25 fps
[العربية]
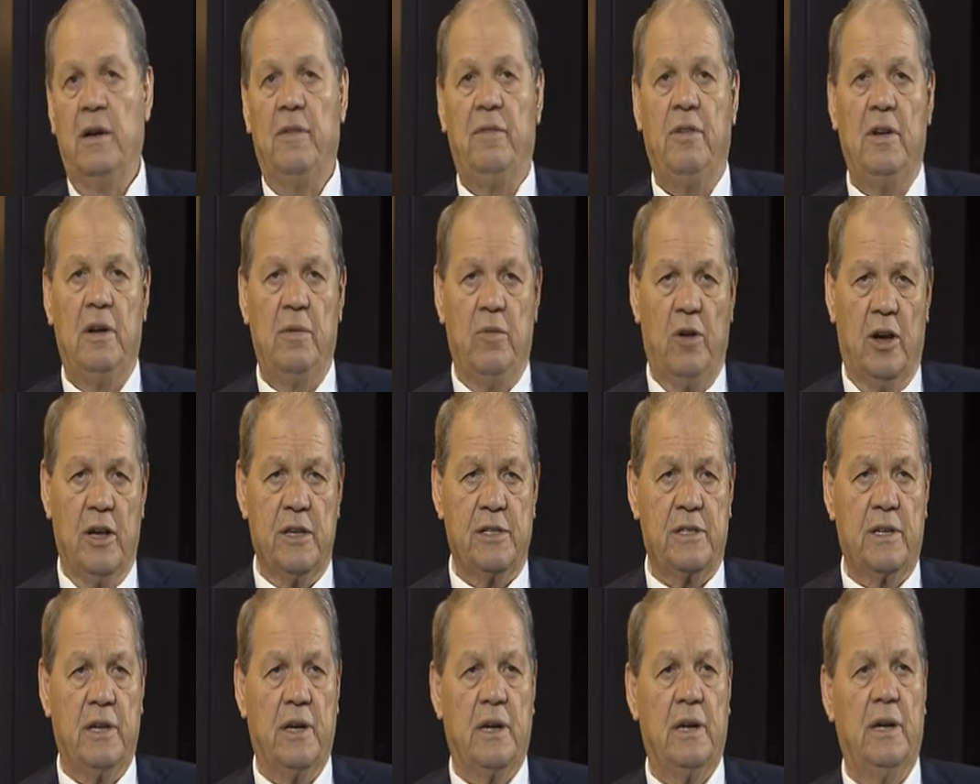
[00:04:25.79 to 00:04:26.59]
في
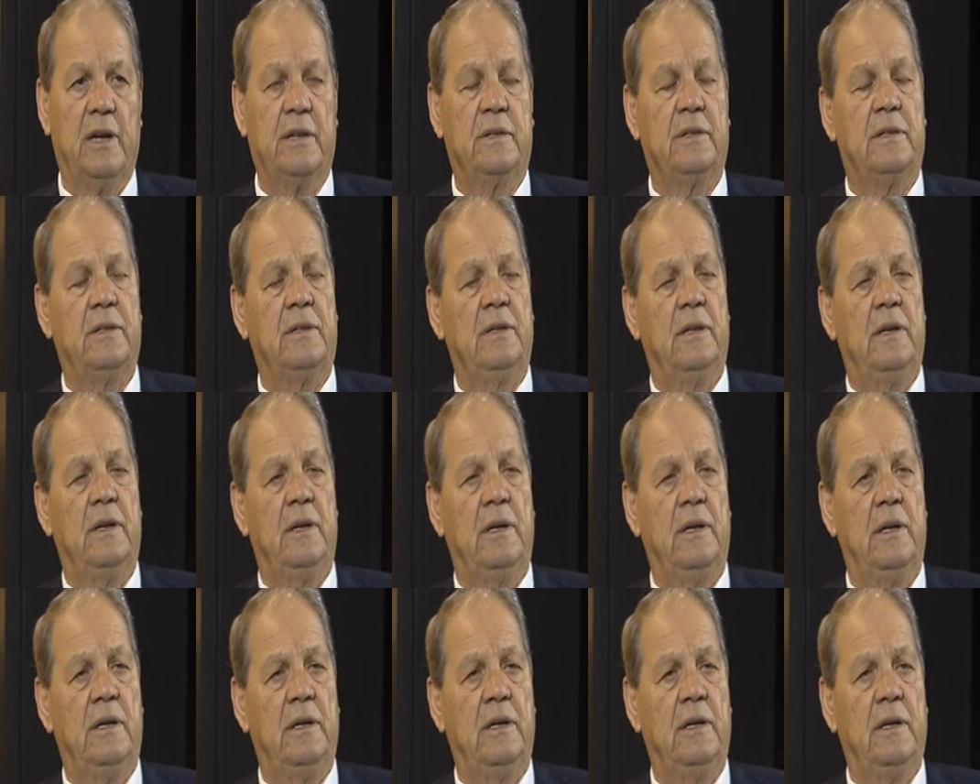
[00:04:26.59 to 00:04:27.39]
المعسكرات
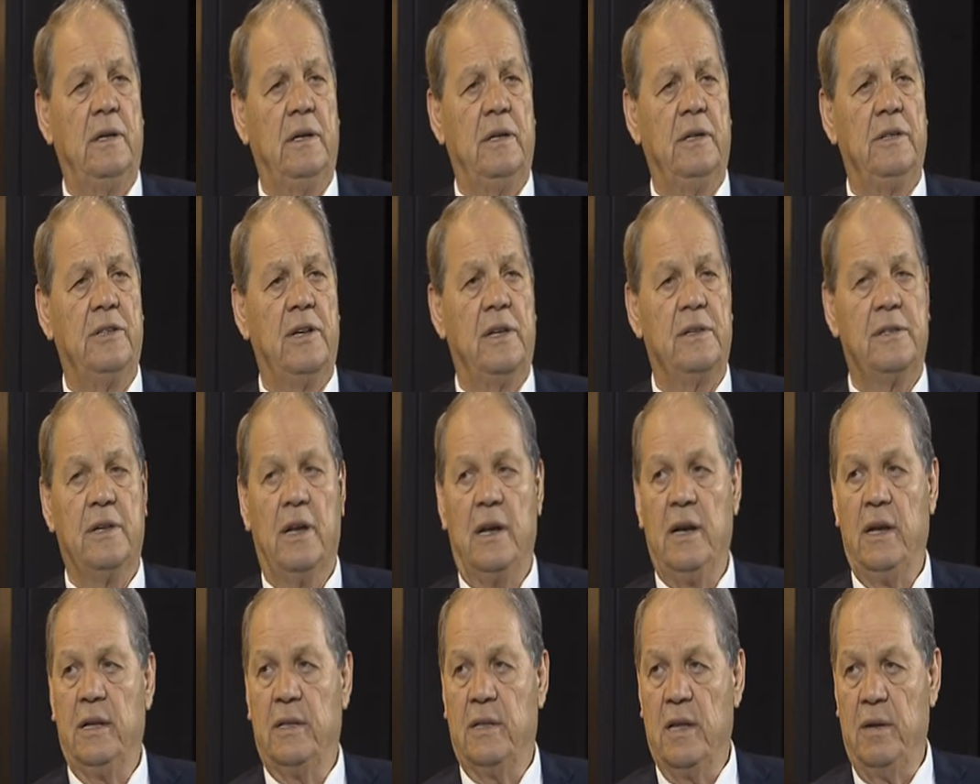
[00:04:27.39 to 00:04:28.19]

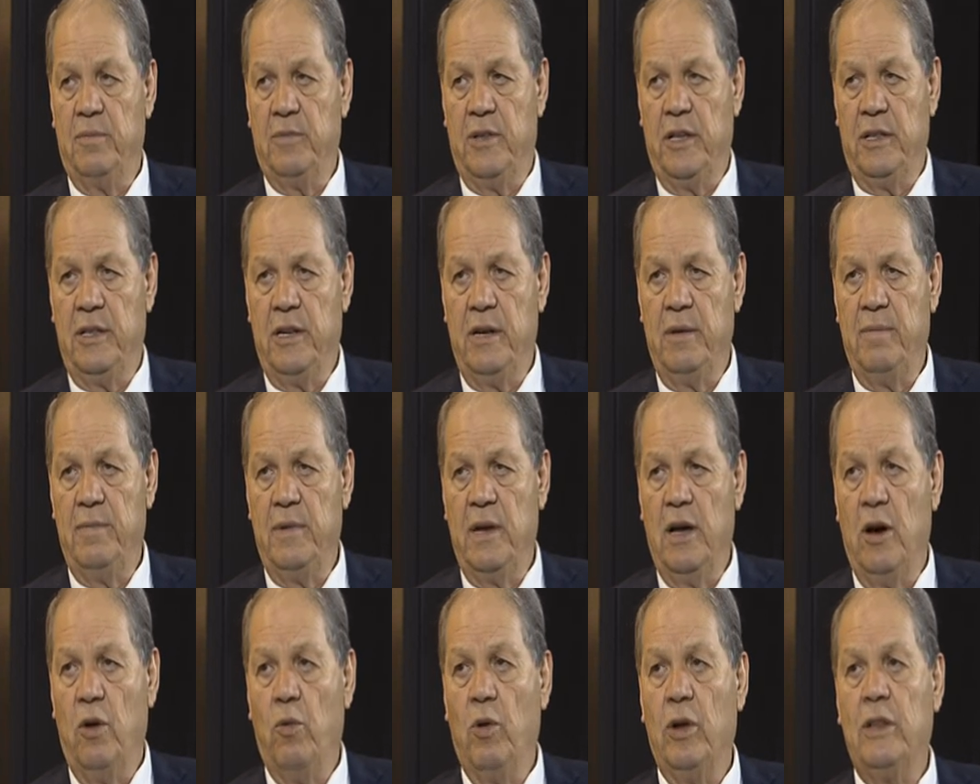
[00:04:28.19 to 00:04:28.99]
الجزائرية تم
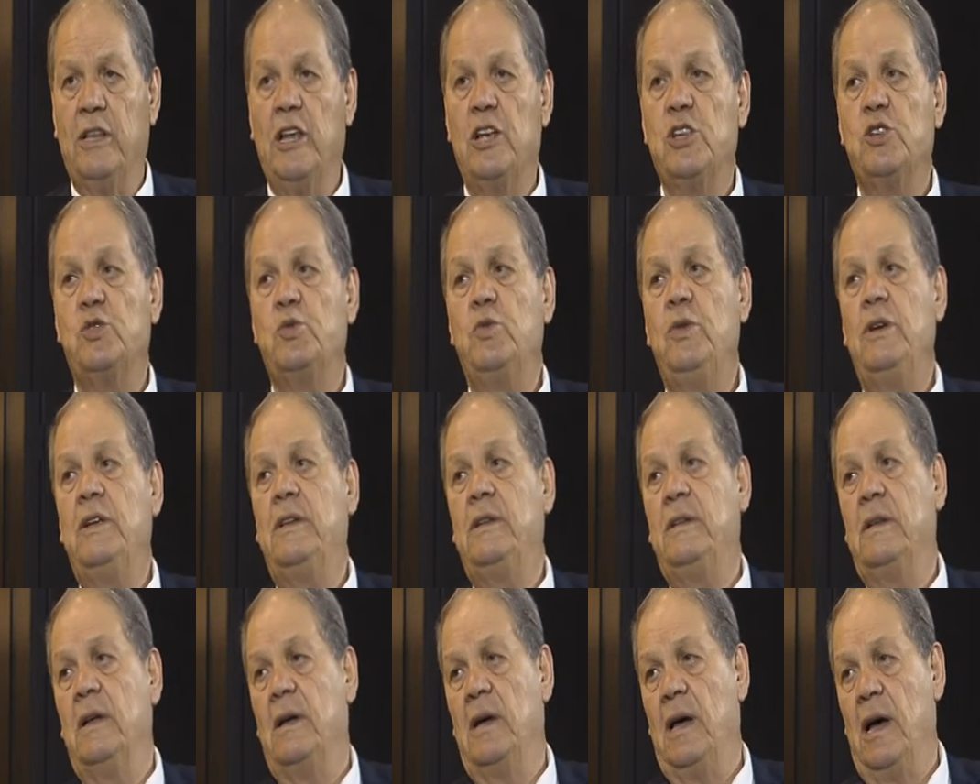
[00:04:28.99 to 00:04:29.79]
تدريبنا
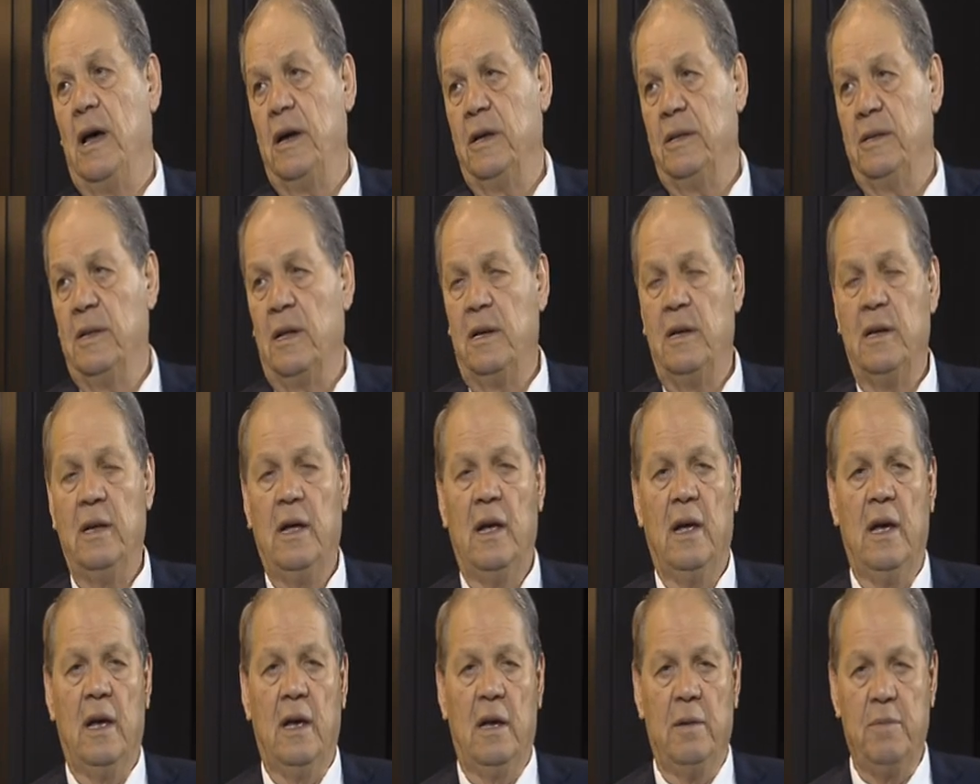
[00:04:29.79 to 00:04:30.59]
وتزويدنا أيضا
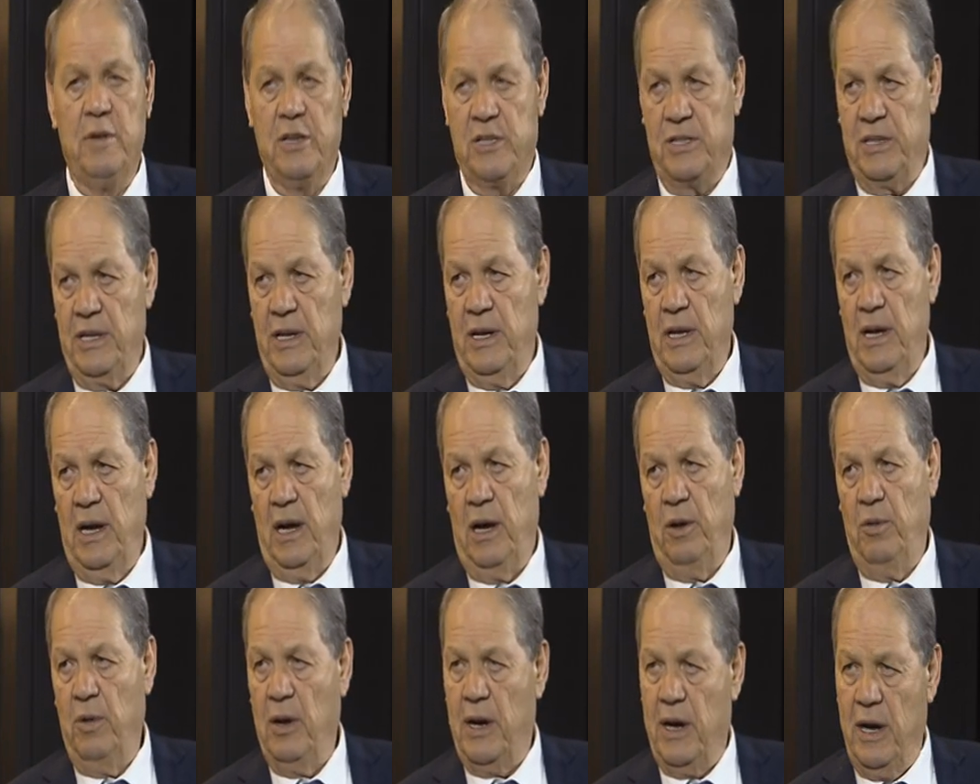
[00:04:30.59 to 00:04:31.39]

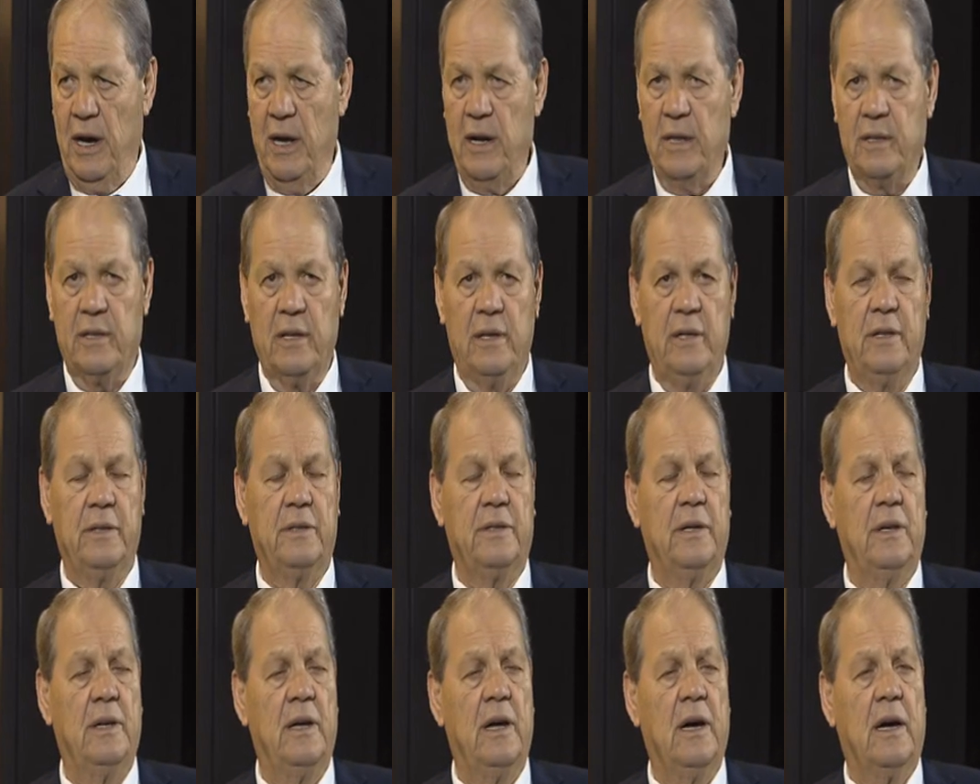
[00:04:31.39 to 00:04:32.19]
بالسلاح وكانت
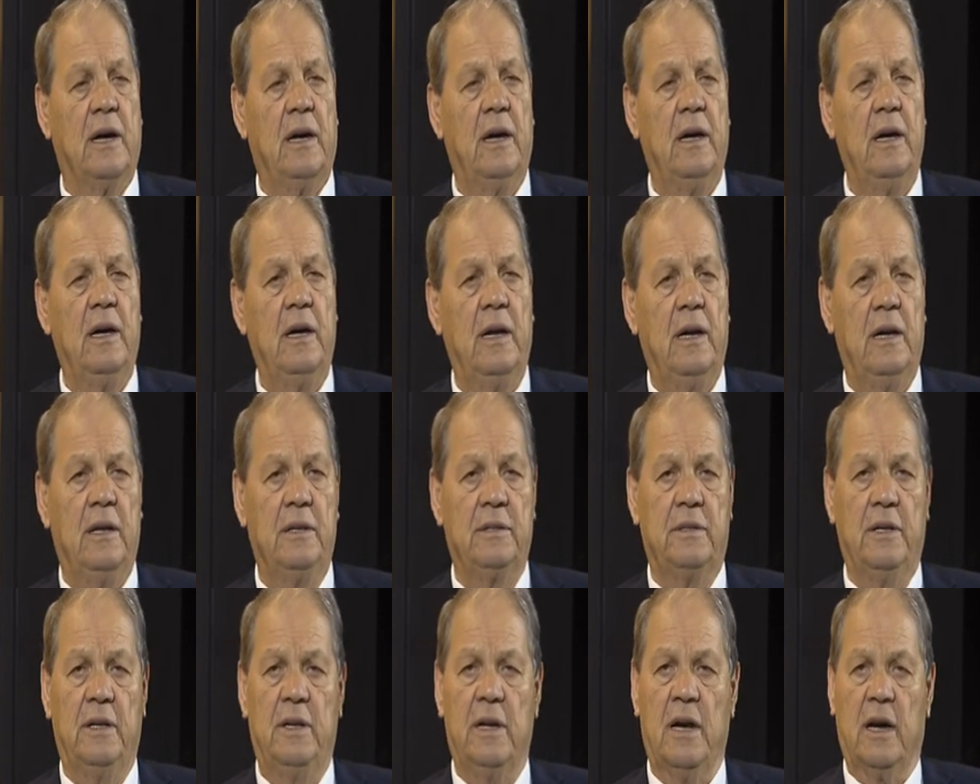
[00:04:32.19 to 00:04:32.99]
الانطلاقة
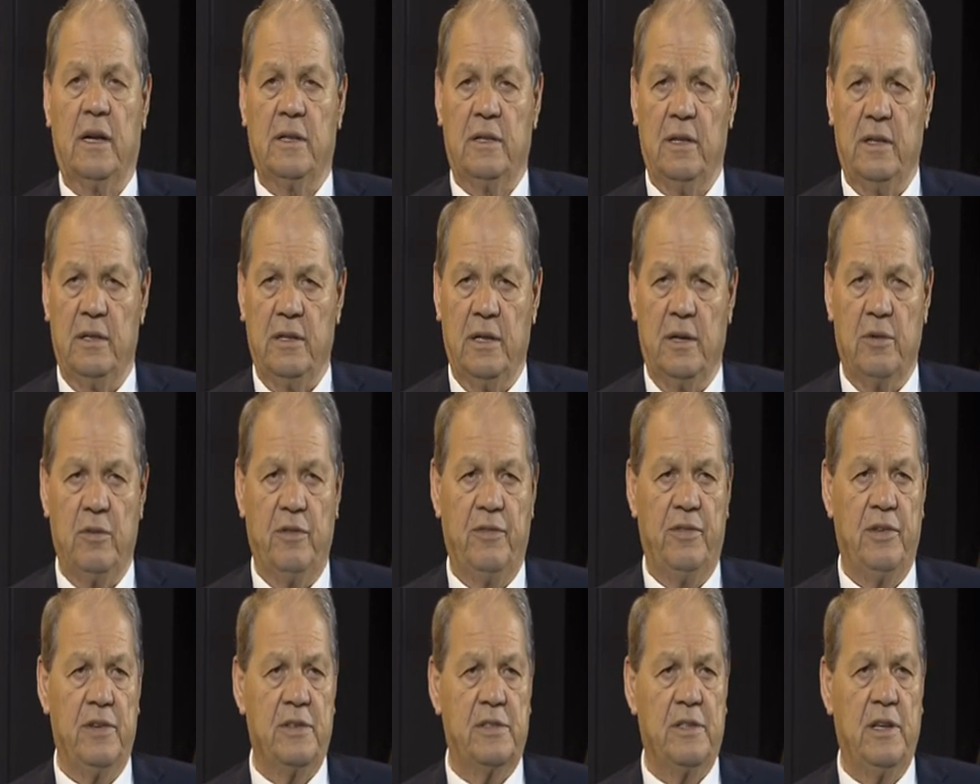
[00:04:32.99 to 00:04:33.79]
انطلاقة الثورة
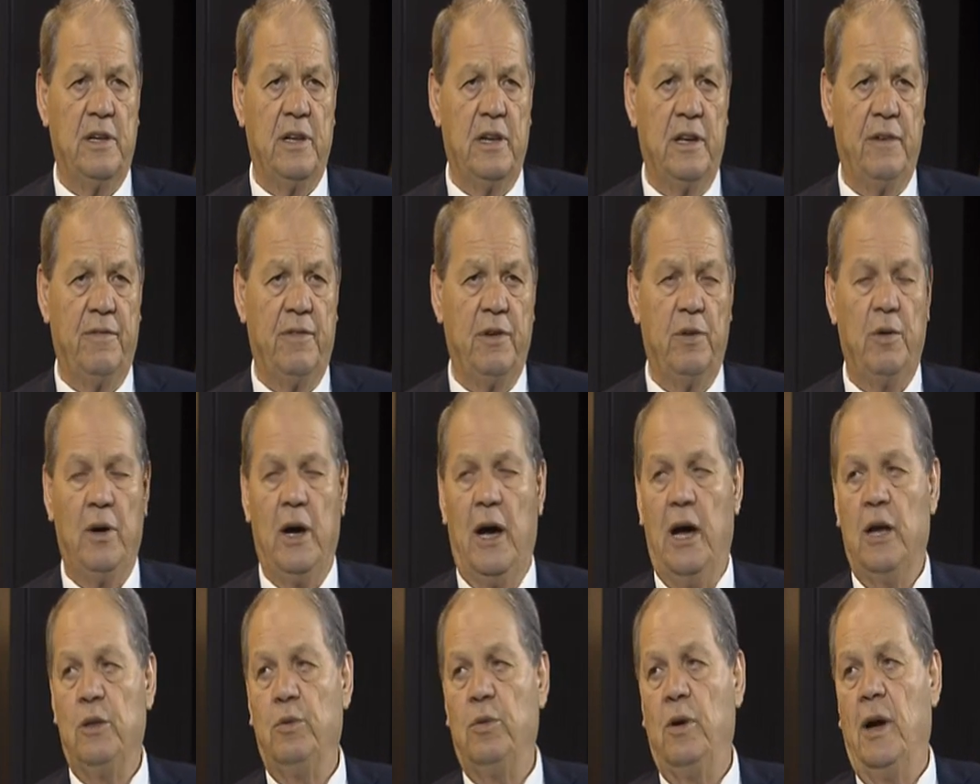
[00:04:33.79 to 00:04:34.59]
الفلسطينية في
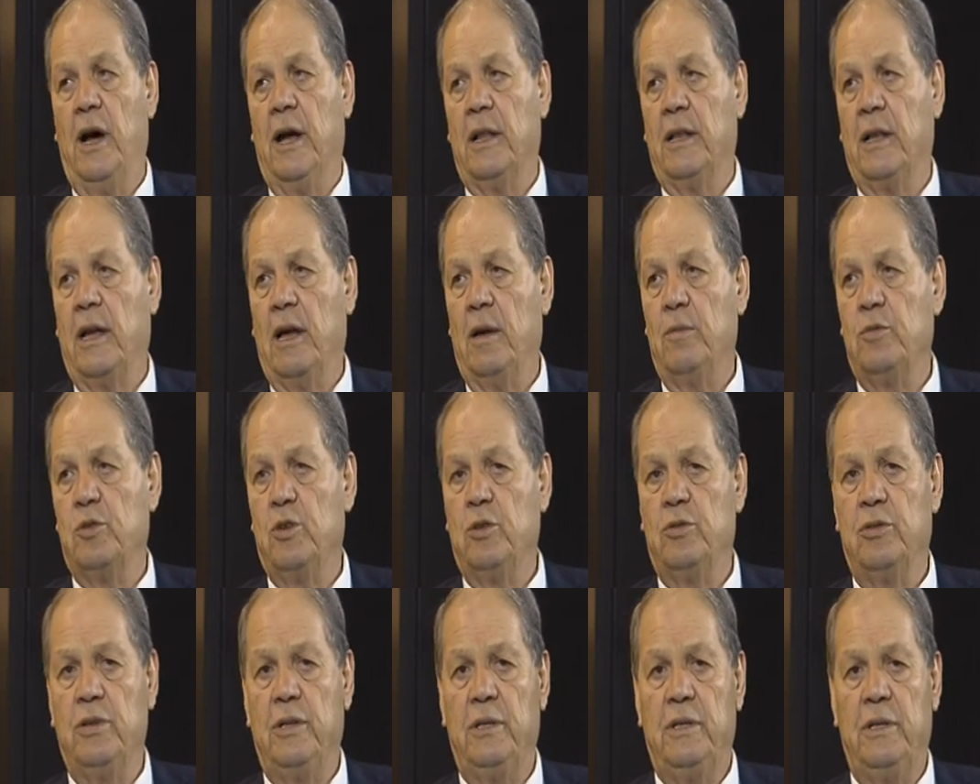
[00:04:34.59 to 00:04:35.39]
1 1
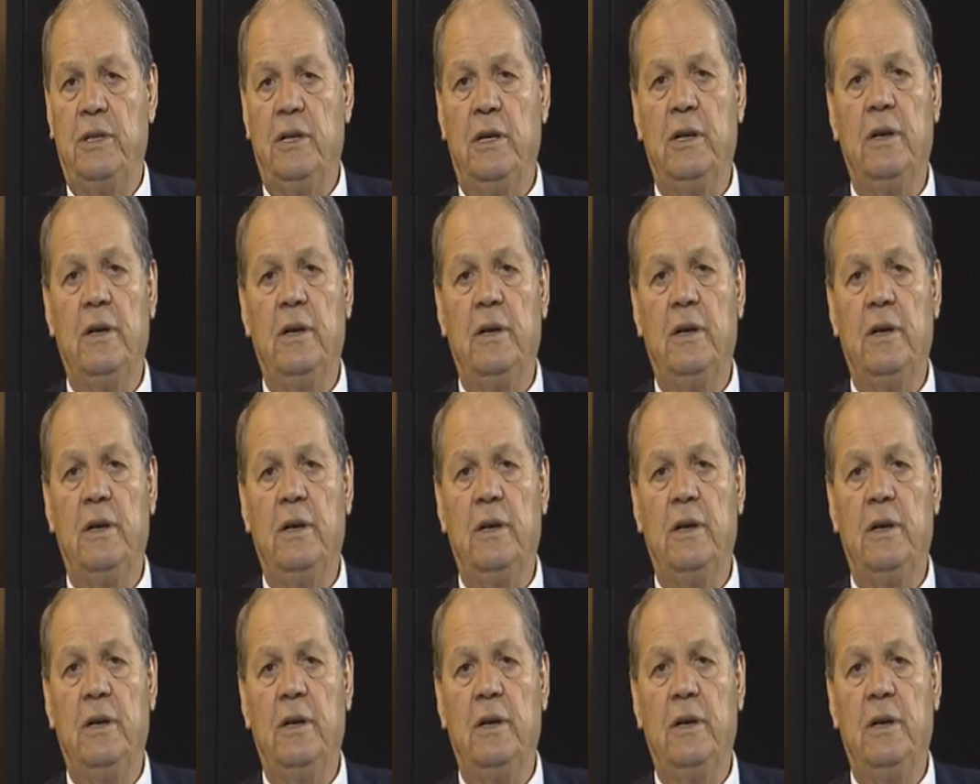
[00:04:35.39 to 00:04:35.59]
65